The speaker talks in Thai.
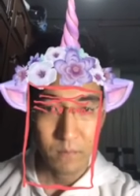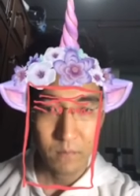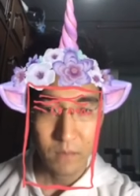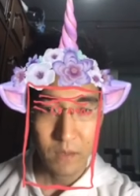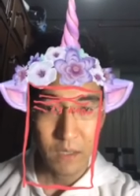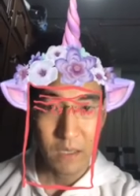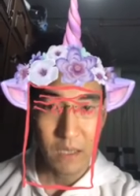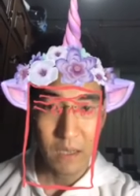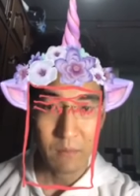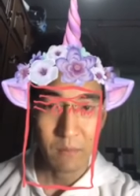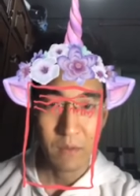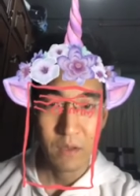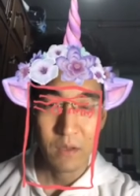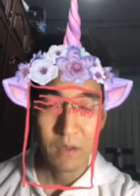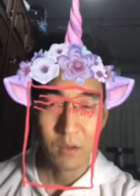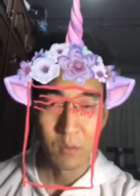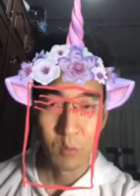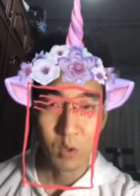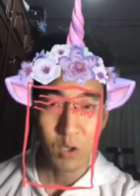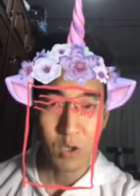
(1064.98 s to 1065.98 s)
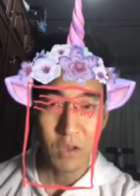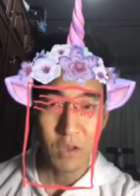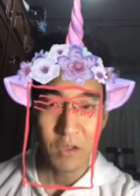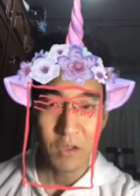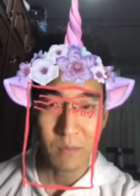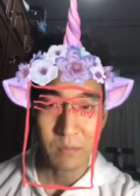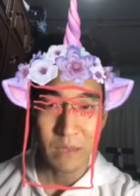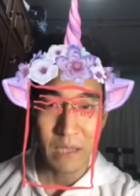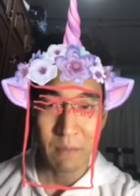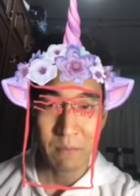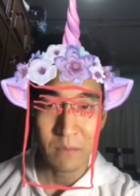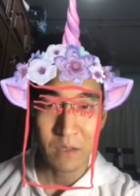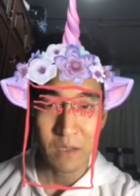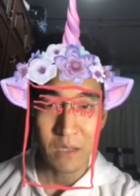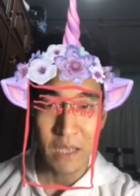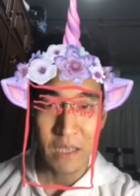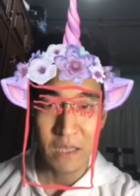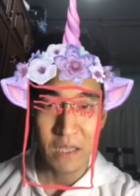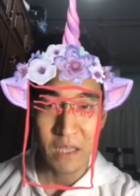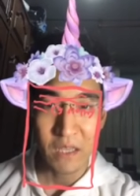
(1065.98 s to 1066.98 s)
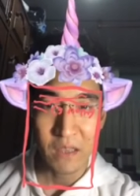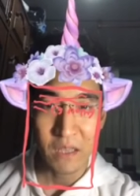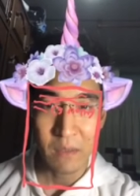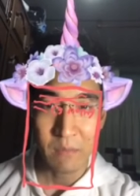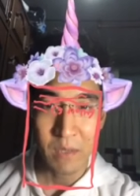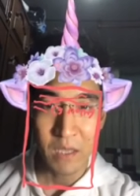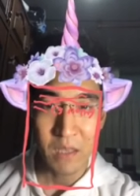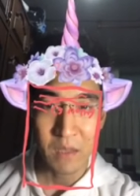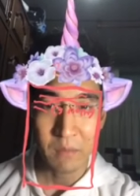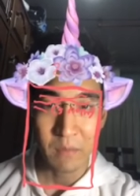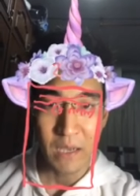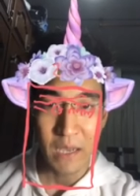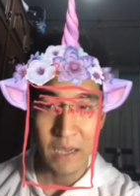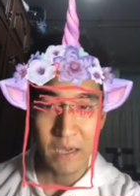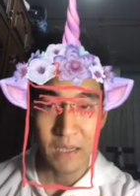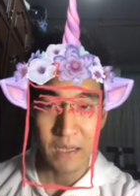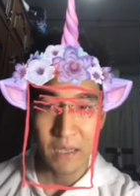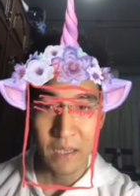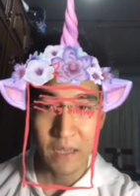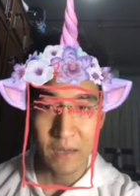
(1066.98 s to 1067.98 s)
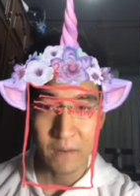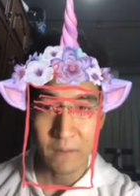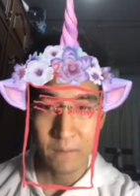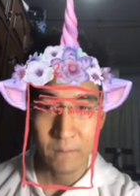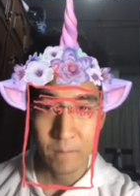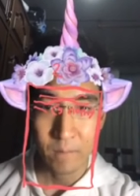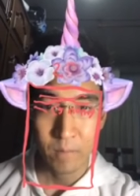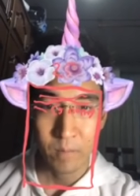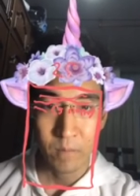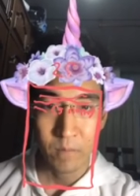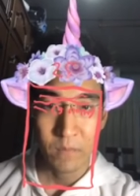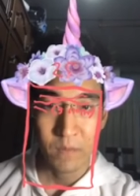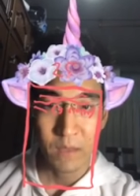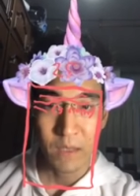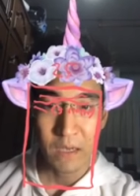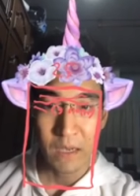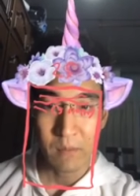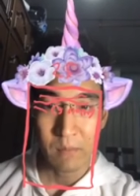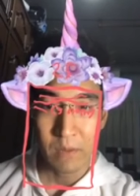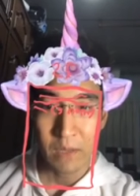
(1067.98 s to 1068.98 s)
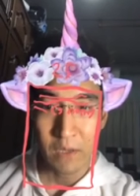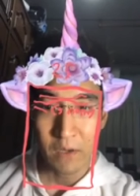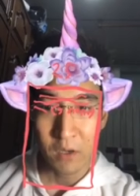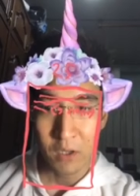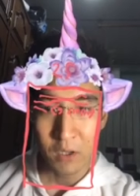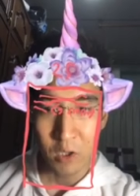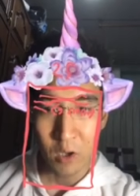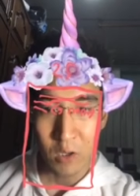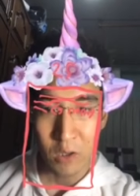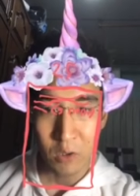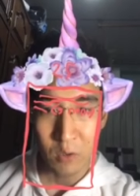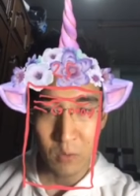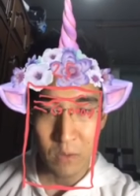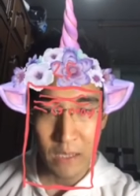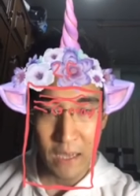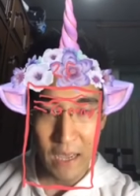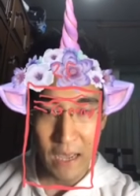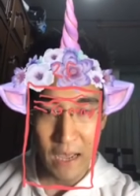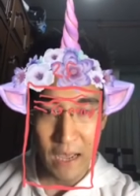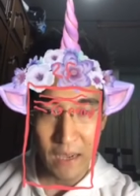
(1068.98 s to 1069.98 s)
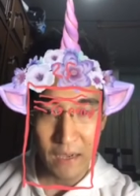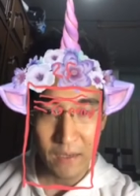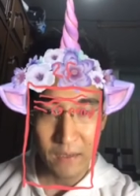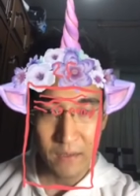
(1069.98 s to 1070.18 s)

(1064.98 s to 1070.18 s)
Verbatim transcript: นะครับ สมมุติข้อ สอบเต็มเท่าไหร่ดี เต็ม 25 คะแนนนะครับ แล้วก็ท่อนตรงกลาง